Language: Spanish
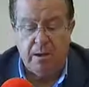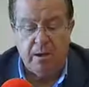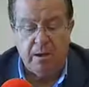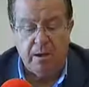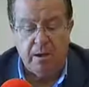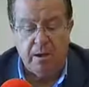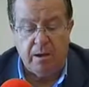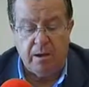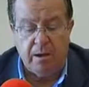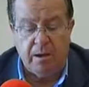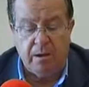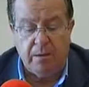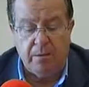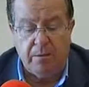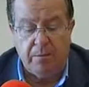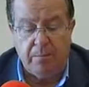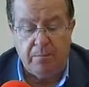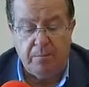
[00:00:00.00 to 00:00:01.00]
la
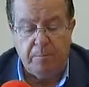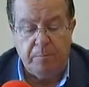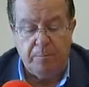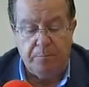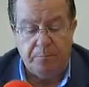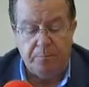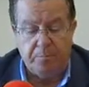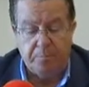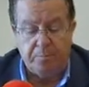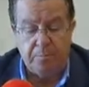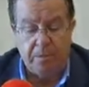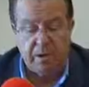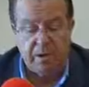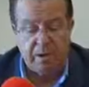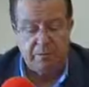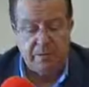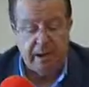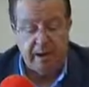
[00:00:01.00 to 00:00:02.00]
celebración, el viernes
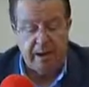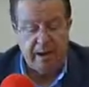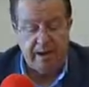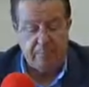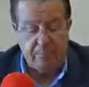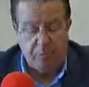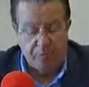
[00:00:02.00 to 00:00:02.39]
27 a las